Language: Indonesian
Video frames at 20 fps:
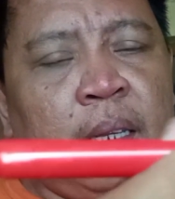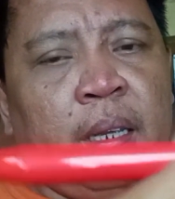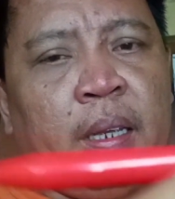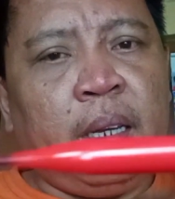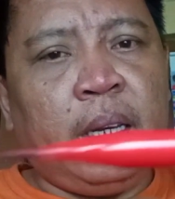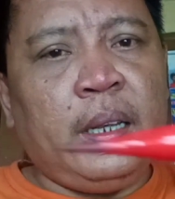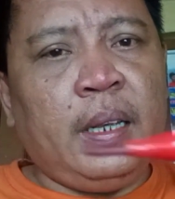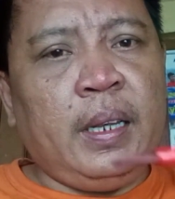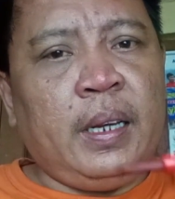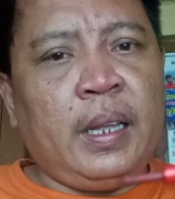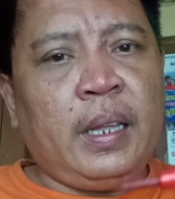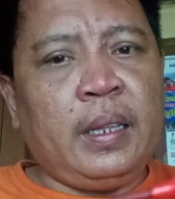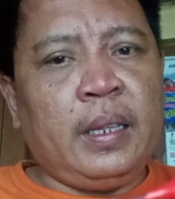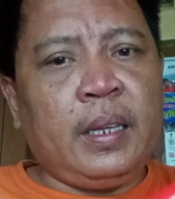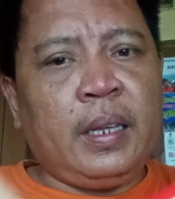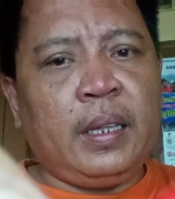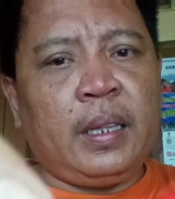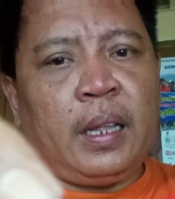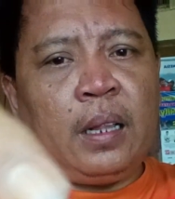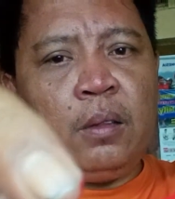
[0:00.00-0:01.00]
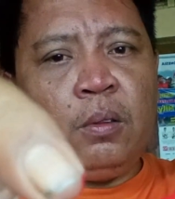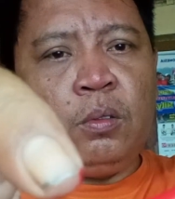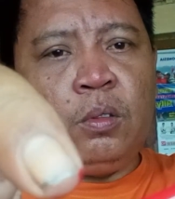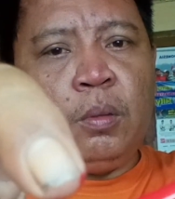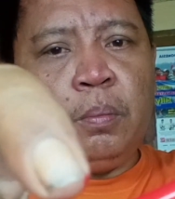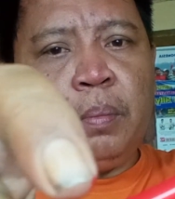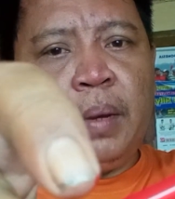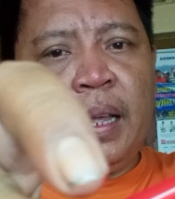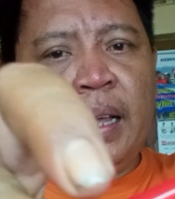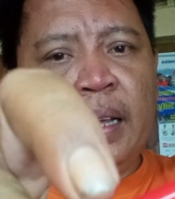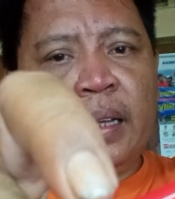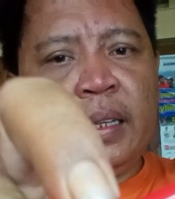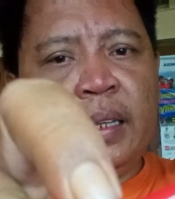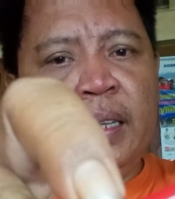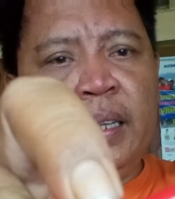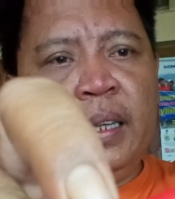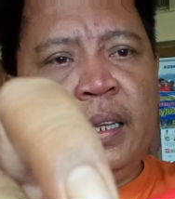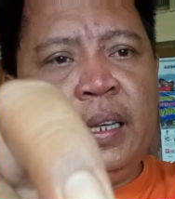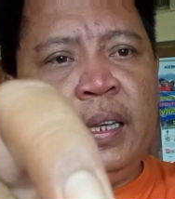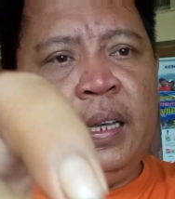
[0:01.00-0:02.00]
ini nanti kita tutup
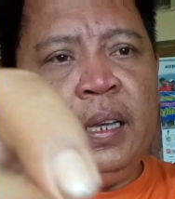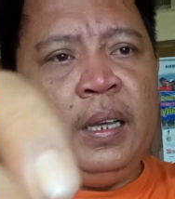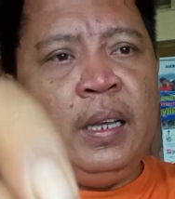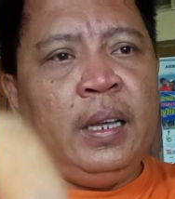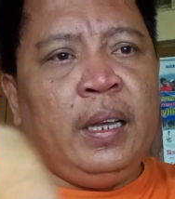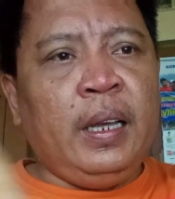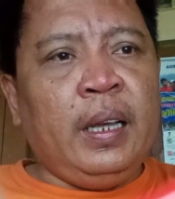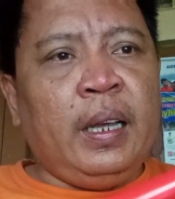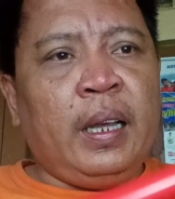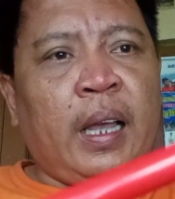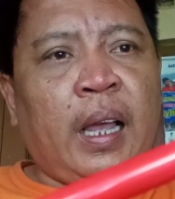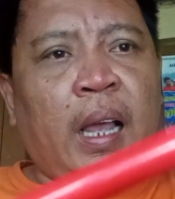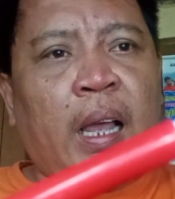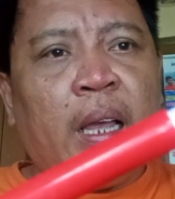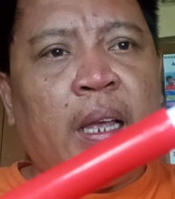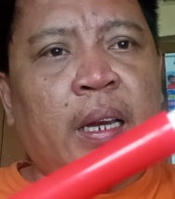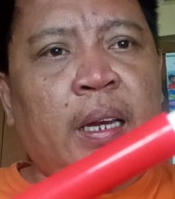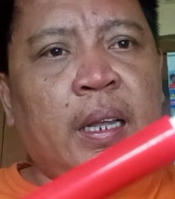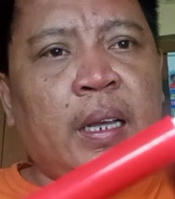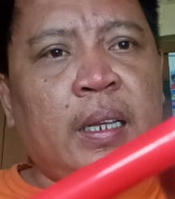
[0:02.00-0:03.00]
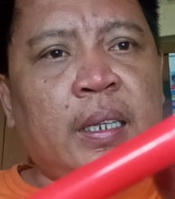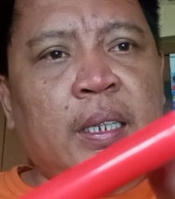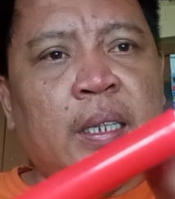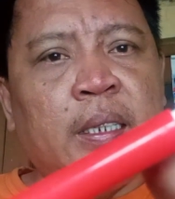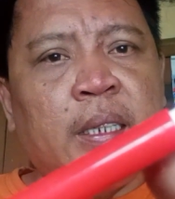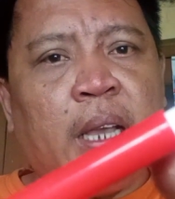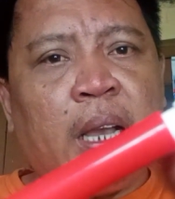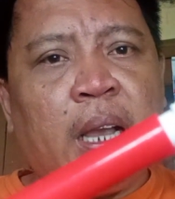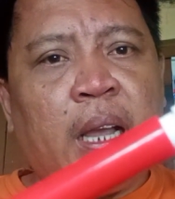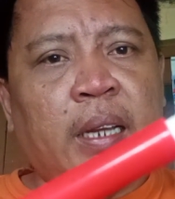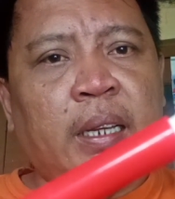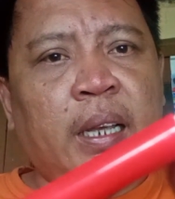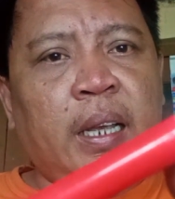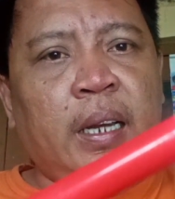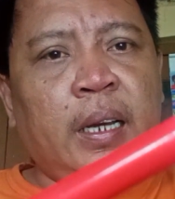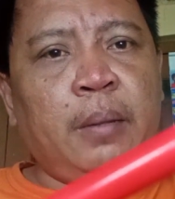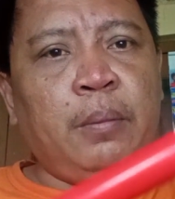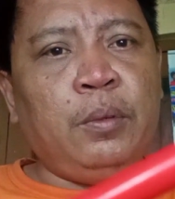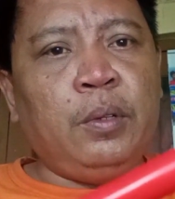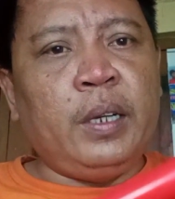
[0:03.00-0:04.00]
lagi nah ini
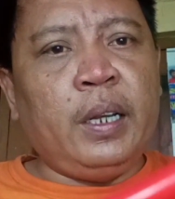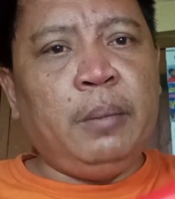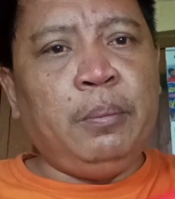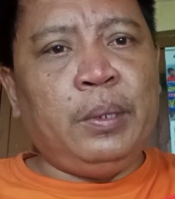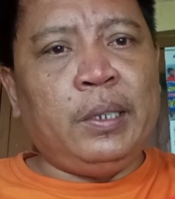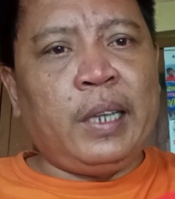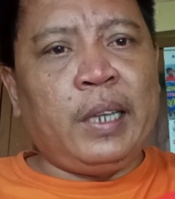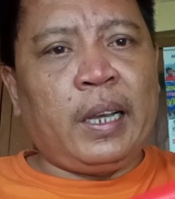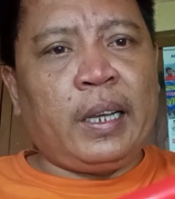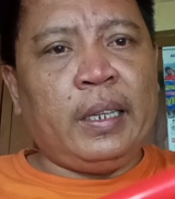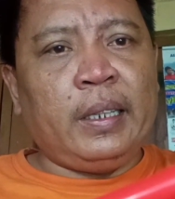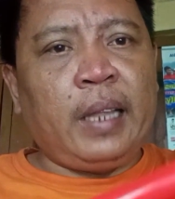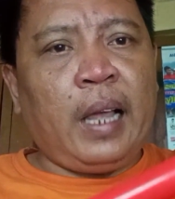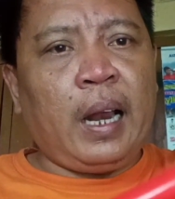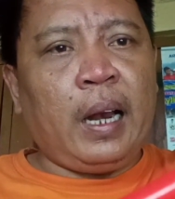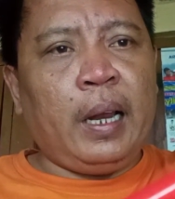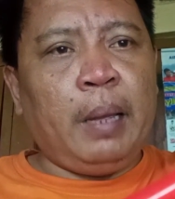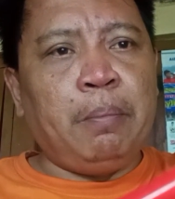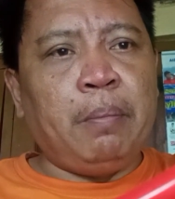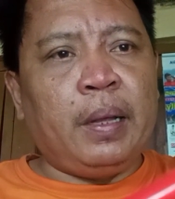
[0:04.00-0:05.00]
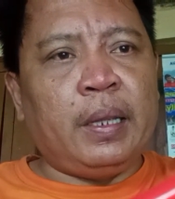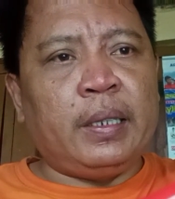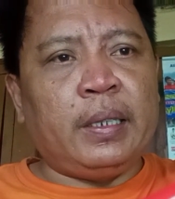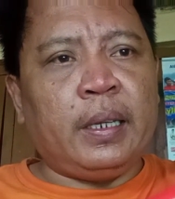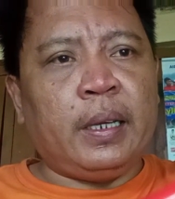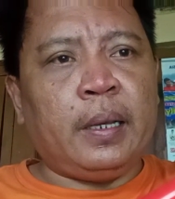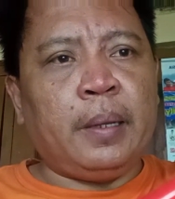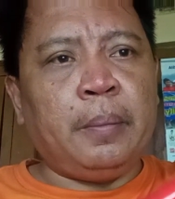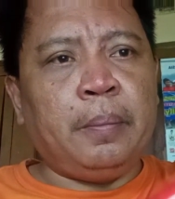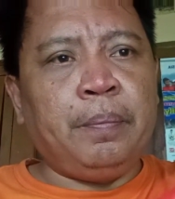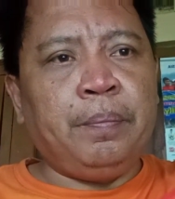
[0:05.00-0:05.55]
kesenjangannya ini mungkin bisa kita lem aja